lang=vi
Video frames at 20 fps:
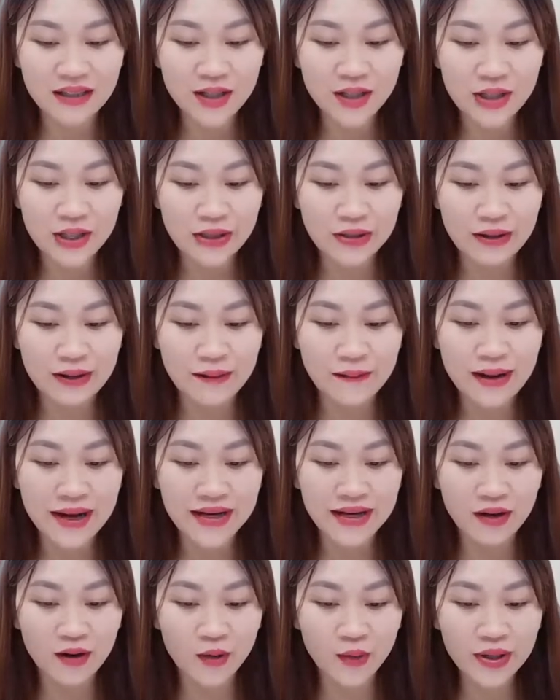Đóa hoa
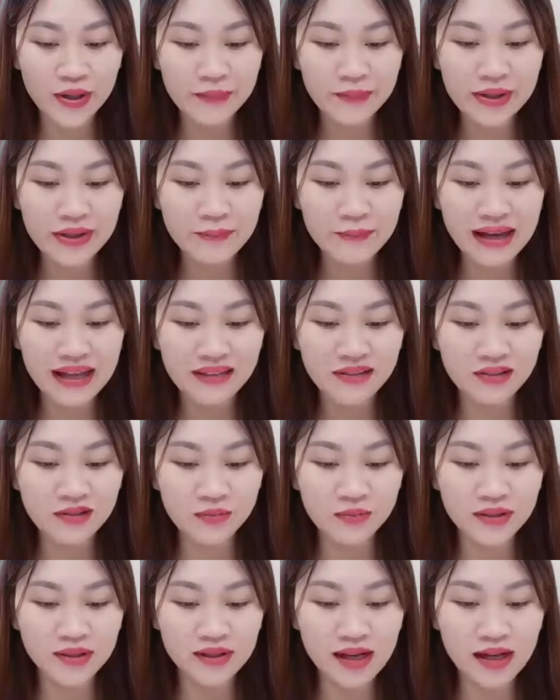đó nghĩa miên man
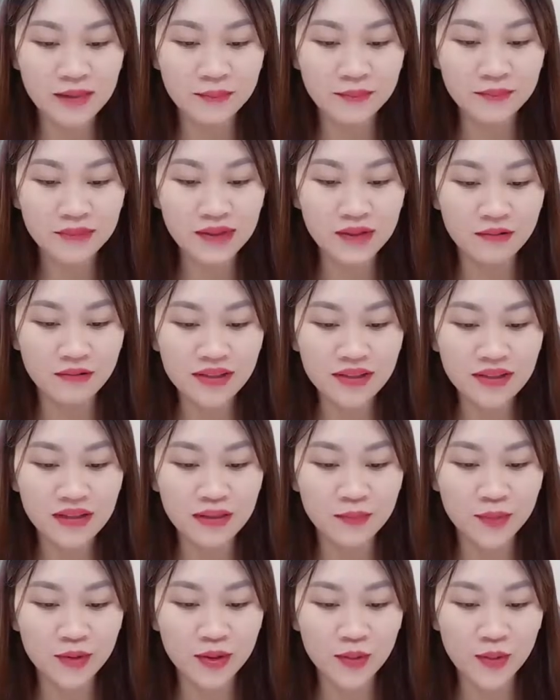dùng nước ấm nấu
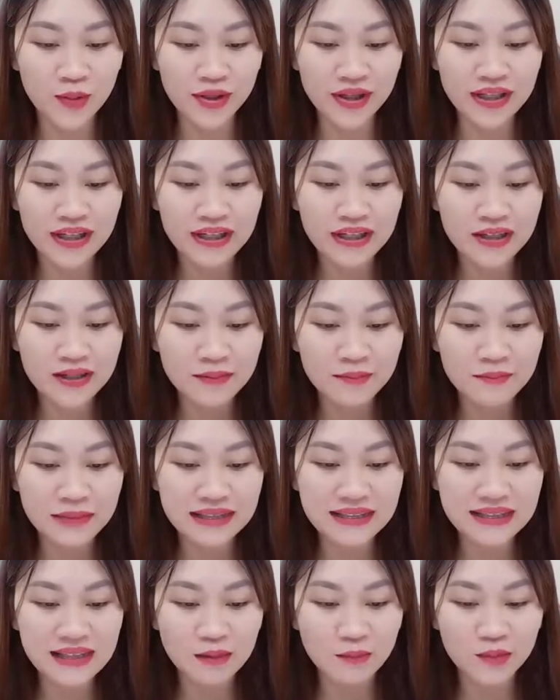sơ một hồi,
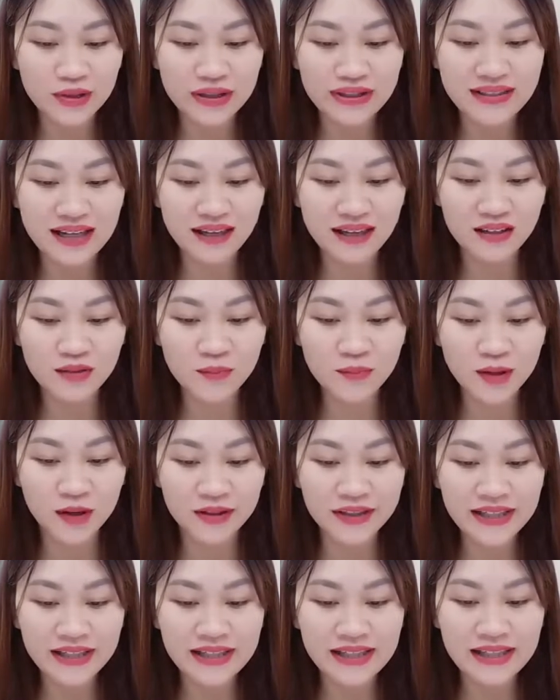bên trong tuy rằng không
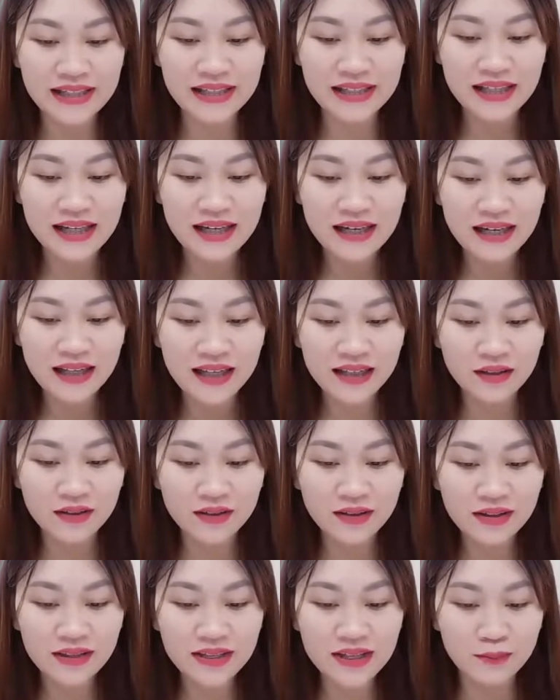có nhân thịt, lại có
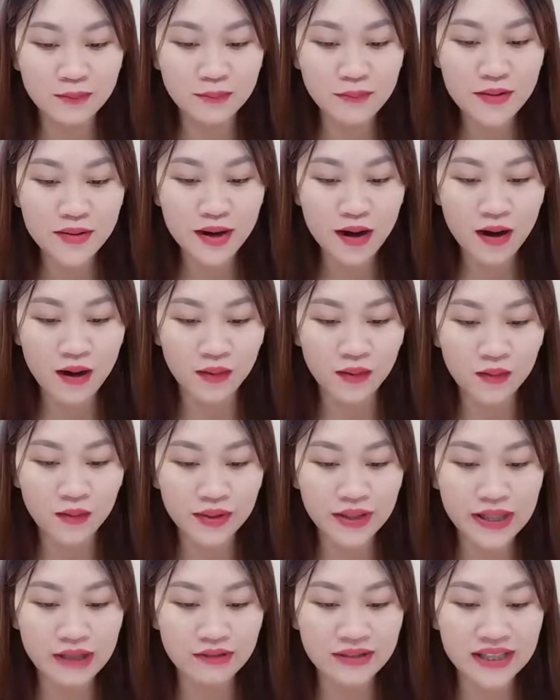nước chấm màu đỏ
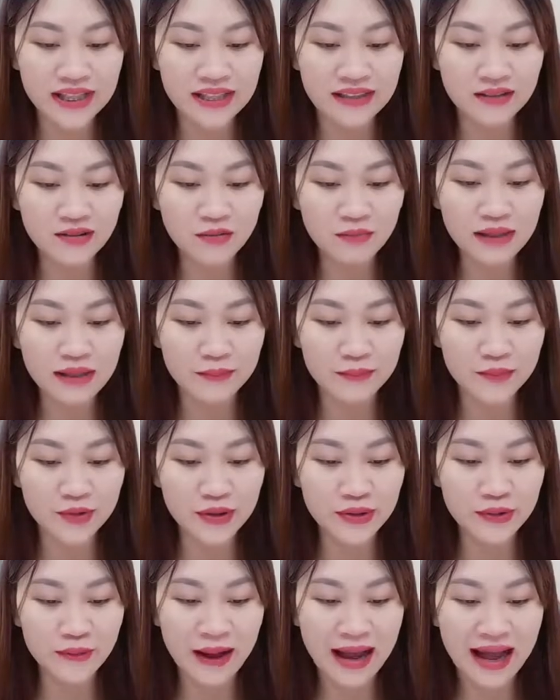cô điều chế dùng làm
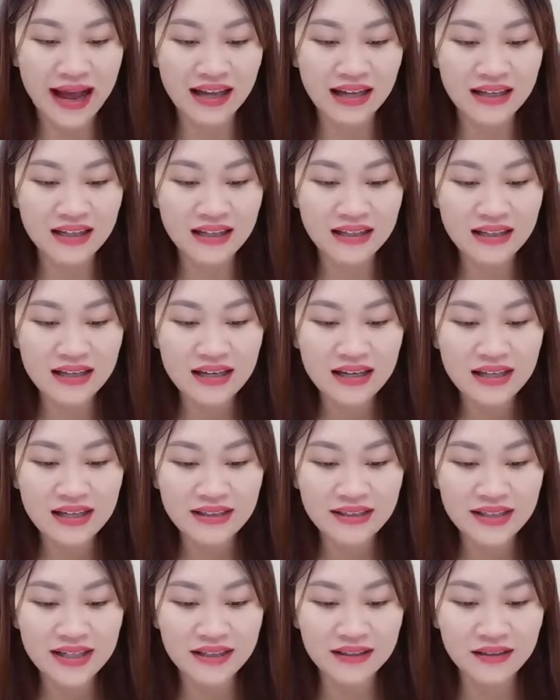nhị hoa.
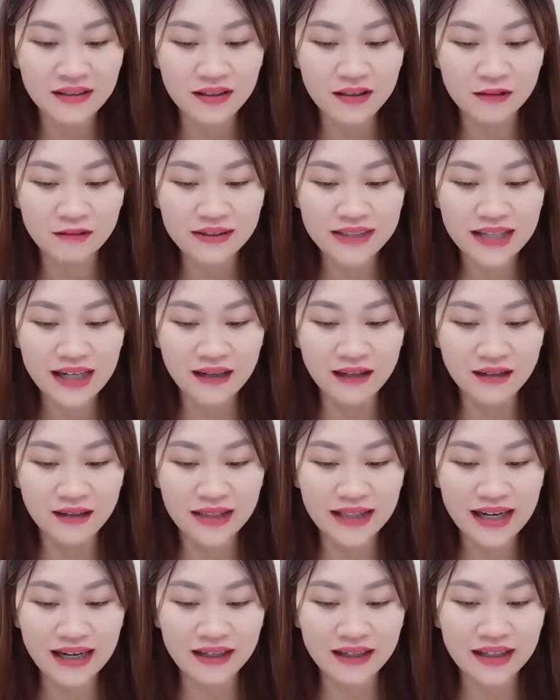Nhận được câu trả
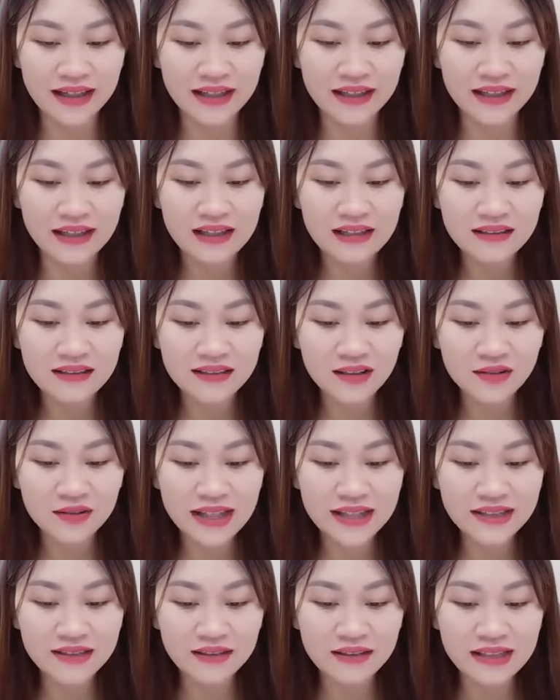lời khẳng định, dâu
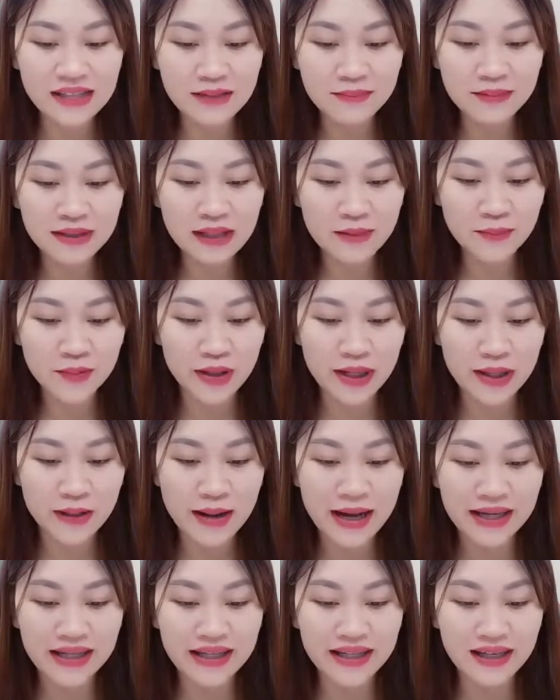tây trực tiếp gấp đóa
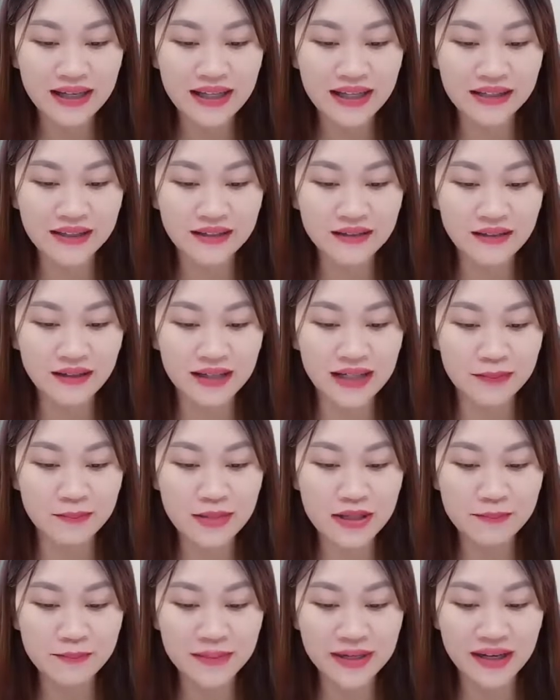hoa kia lên đưa
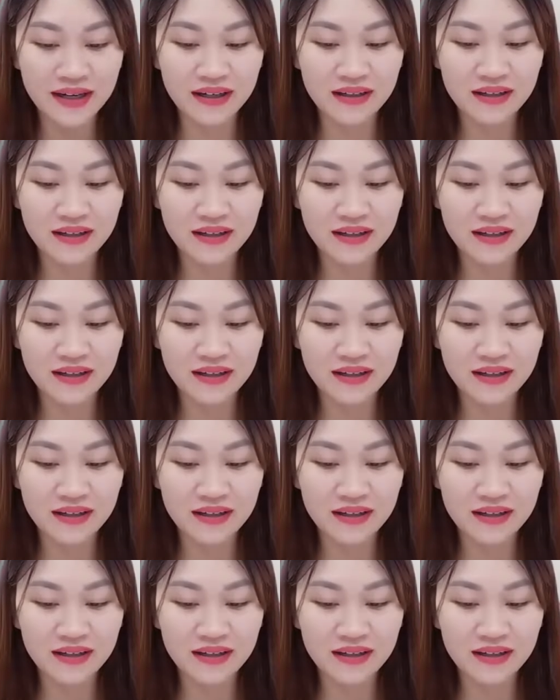đến bên miệng.